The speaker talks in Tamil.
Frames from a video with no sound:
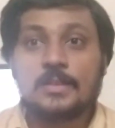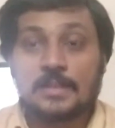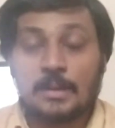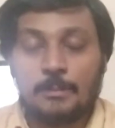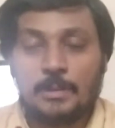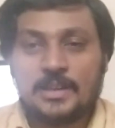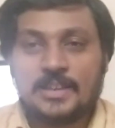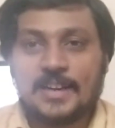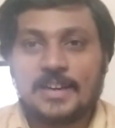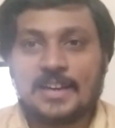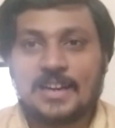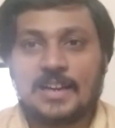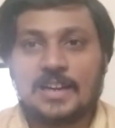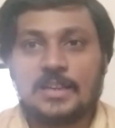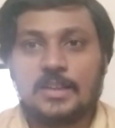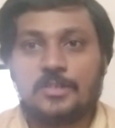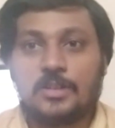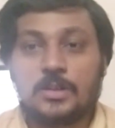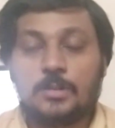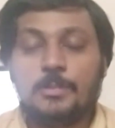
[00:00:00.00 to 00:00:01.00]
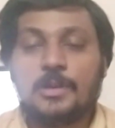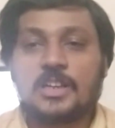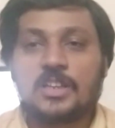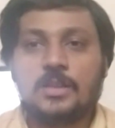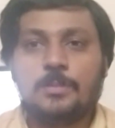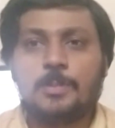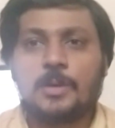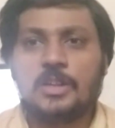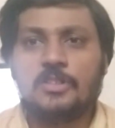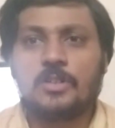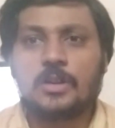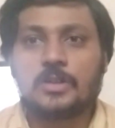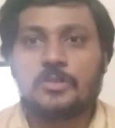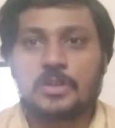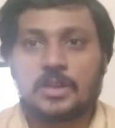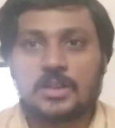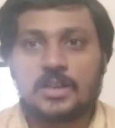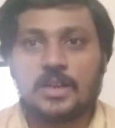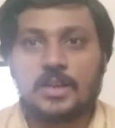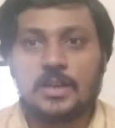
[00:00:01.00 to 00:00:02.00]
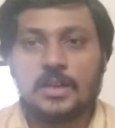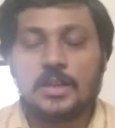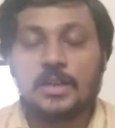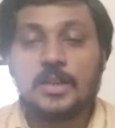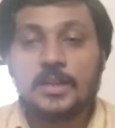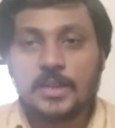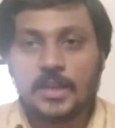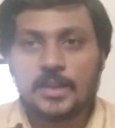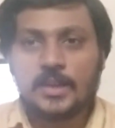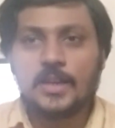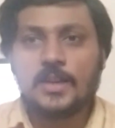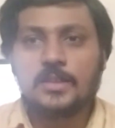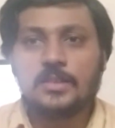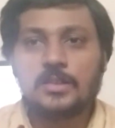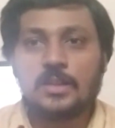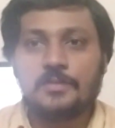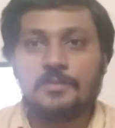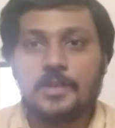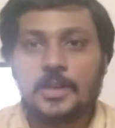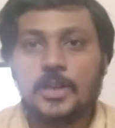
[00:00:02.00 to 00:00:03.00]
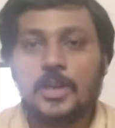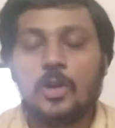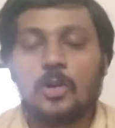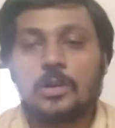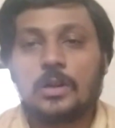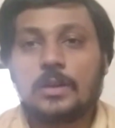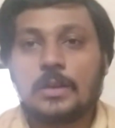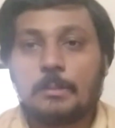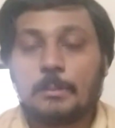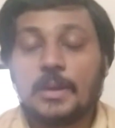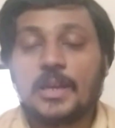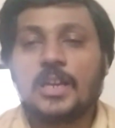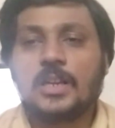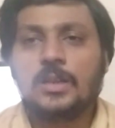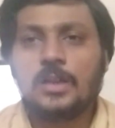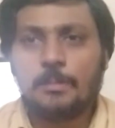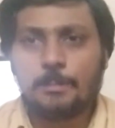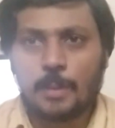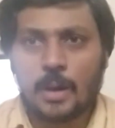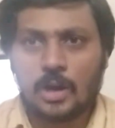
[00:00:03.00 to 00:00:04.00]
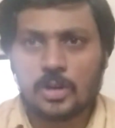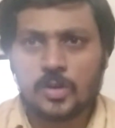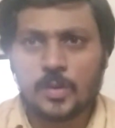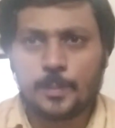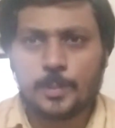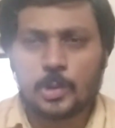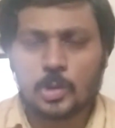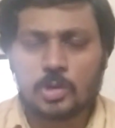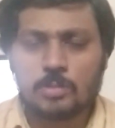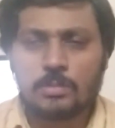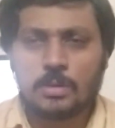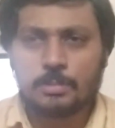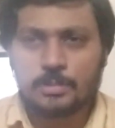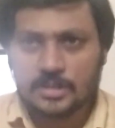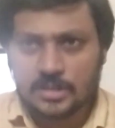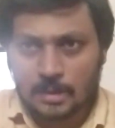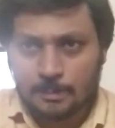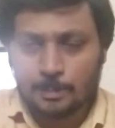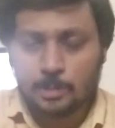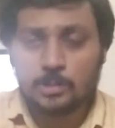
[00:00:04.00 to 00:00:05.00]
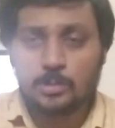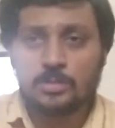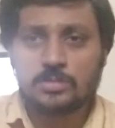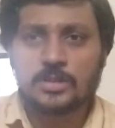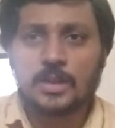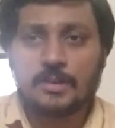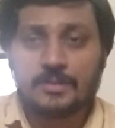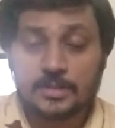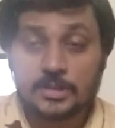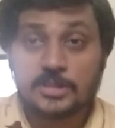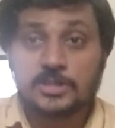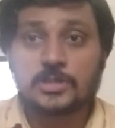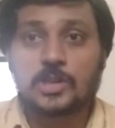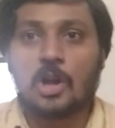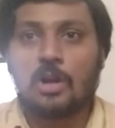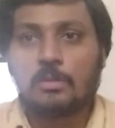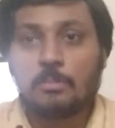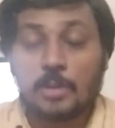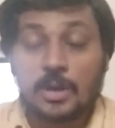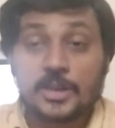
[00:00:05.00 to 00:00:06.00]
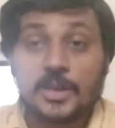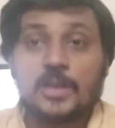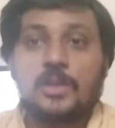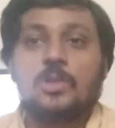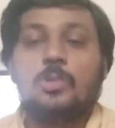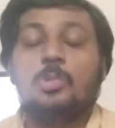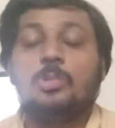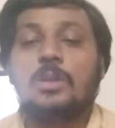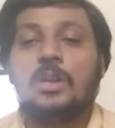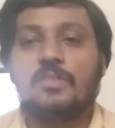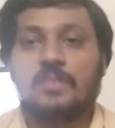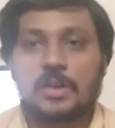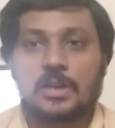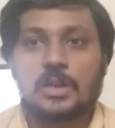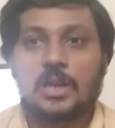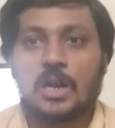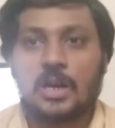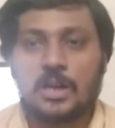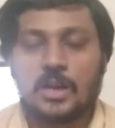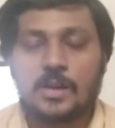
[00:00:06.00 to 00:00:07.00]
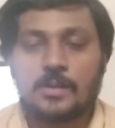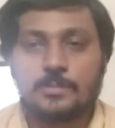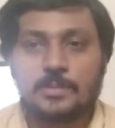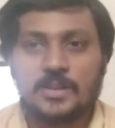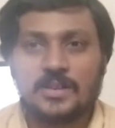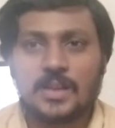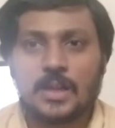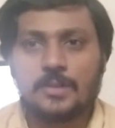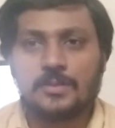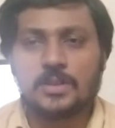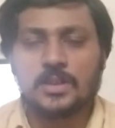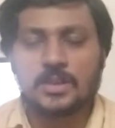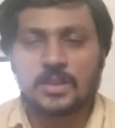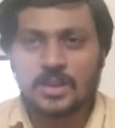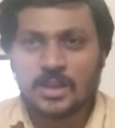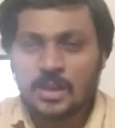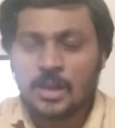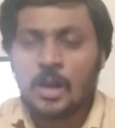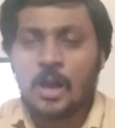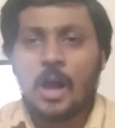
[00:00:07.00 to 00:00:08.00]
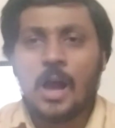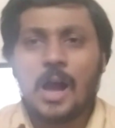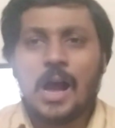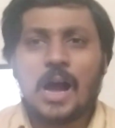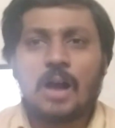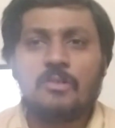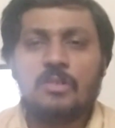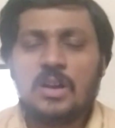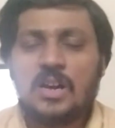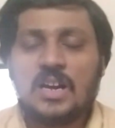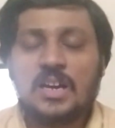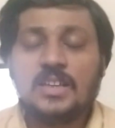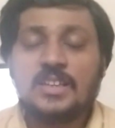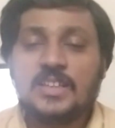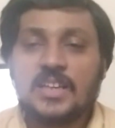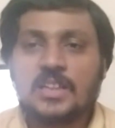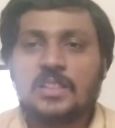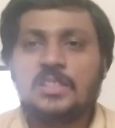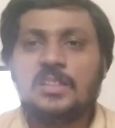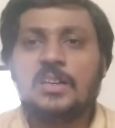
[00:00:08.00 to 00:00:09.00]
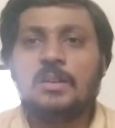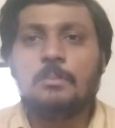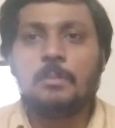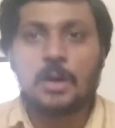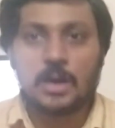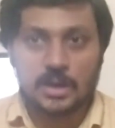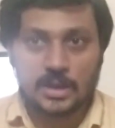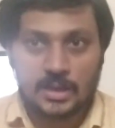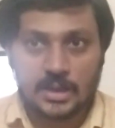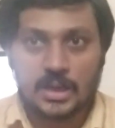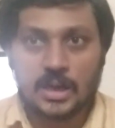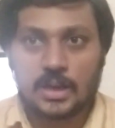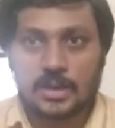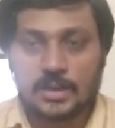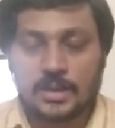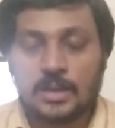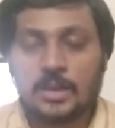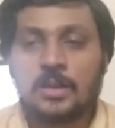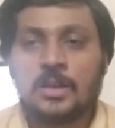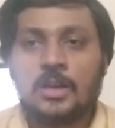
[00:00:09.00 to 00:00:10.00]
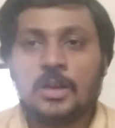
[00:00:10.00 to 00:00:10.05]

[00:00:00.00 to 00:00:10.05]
தமிழ் ட்ரேடர்கள் அனைவருக்கும் எனது பணிவான வணக்கங்கள் இன்றைக்கி இந்த வீடியோவில் நம்ம என்ன பார்க்க போகிறோம் அப்படின்னா புதுசாக வந்து ஸ்டாக் மார்க்கெட்டுக்குள்ளே வர்றாங்க அப்படின்னா வந்துட்டு அவங்க எந்த மாதிரியான